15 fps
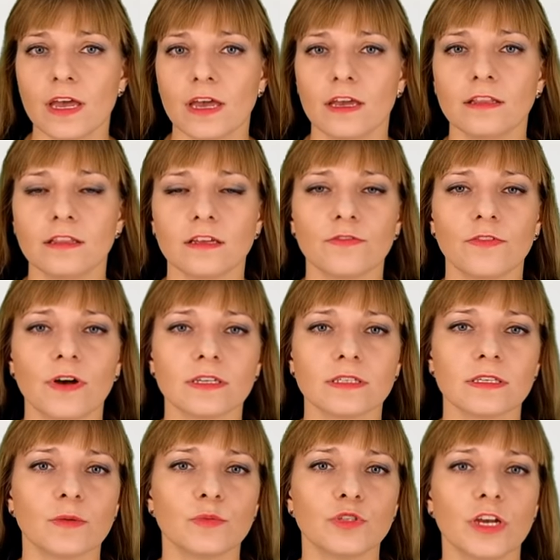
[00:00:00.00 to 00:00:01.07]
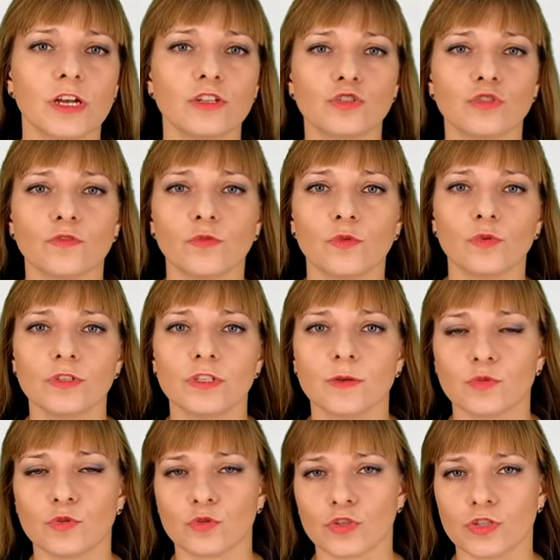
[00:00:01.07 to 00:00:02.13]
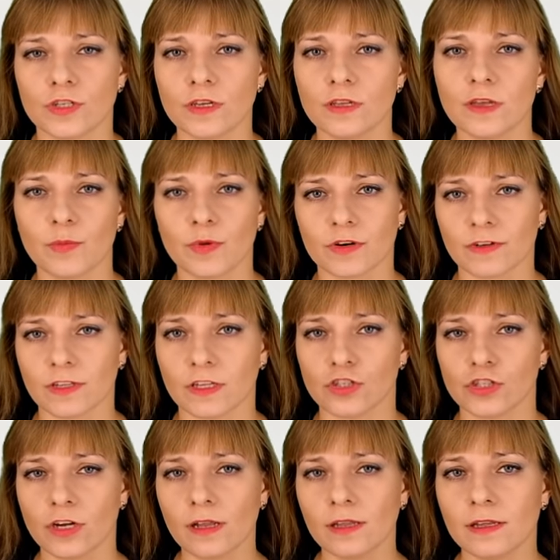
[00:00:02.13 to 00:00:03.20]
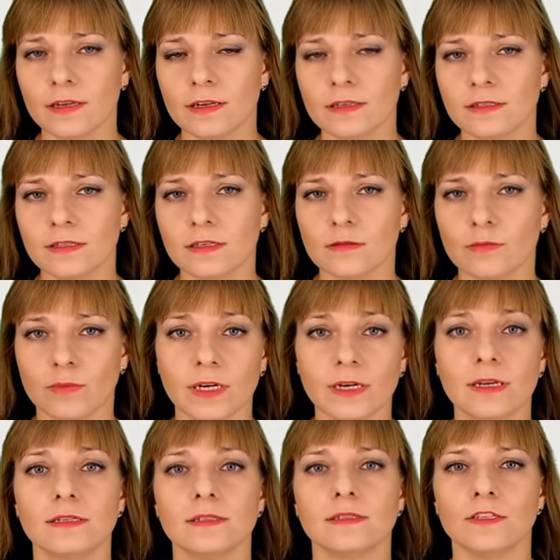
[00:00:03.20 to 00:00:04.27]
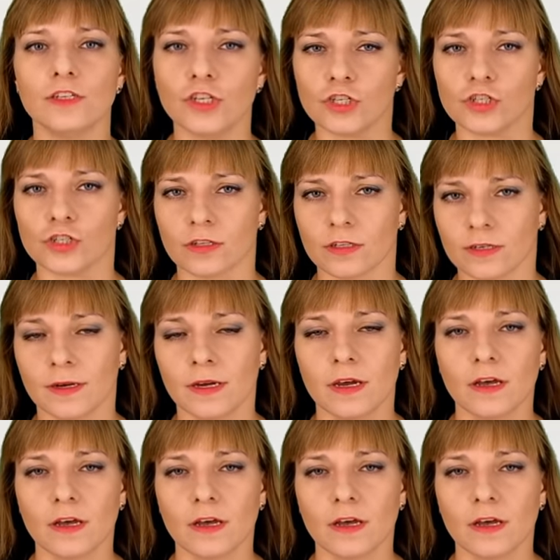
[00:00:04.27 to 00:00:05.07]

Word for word: Интерфакс сообщает, что в ходе обсуждения первоначальные ориентиры были снижены.